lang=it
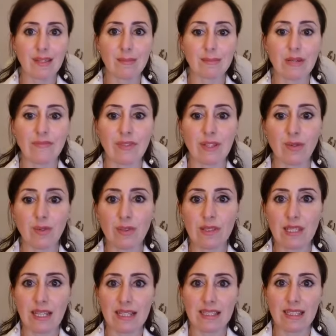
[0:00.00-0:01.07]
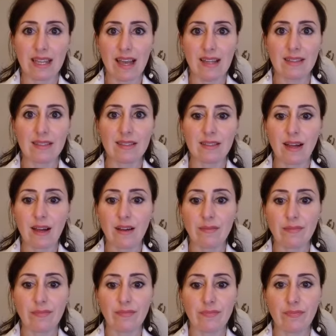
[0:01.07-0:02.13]
benvenuti alla
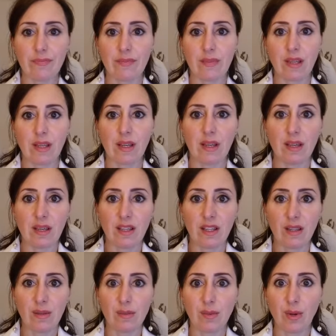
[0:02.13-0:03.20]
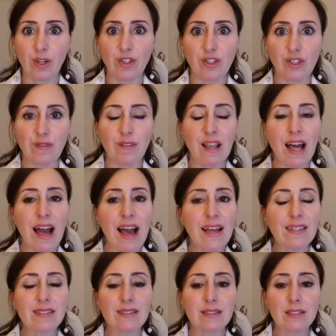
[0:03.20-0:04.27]
diretta Bridges of
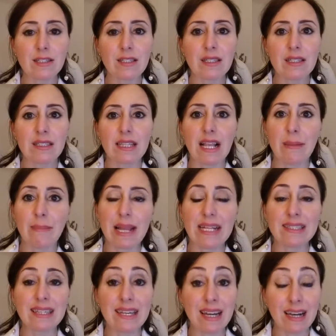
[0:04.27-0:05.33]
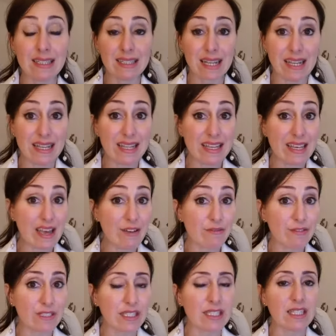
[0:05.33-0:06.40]
Light della pratica
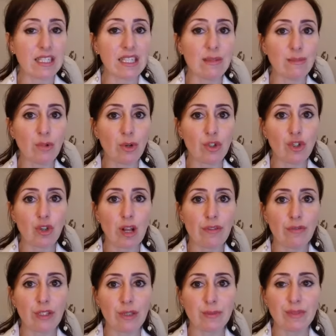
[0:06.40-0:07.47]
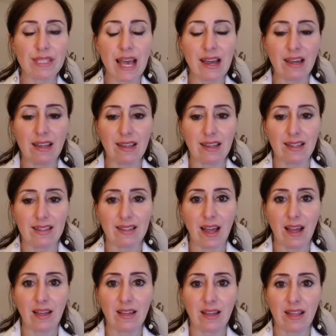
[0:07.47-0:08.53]
dell'EFT, Emotional Freedom Technique,
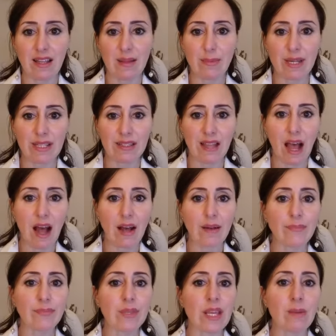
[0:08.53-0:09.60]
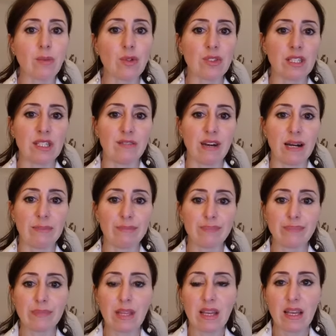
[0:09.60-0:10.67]
tecnica di libertà emotiva.
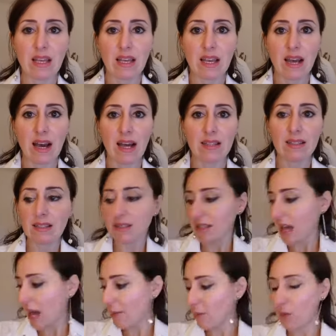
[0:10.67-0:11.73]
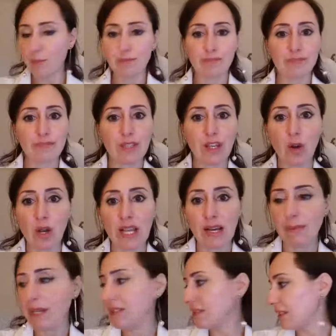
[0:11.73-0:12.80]
Attendiamo i
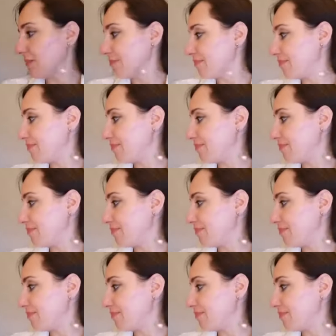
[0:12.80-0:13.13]
collegamenti.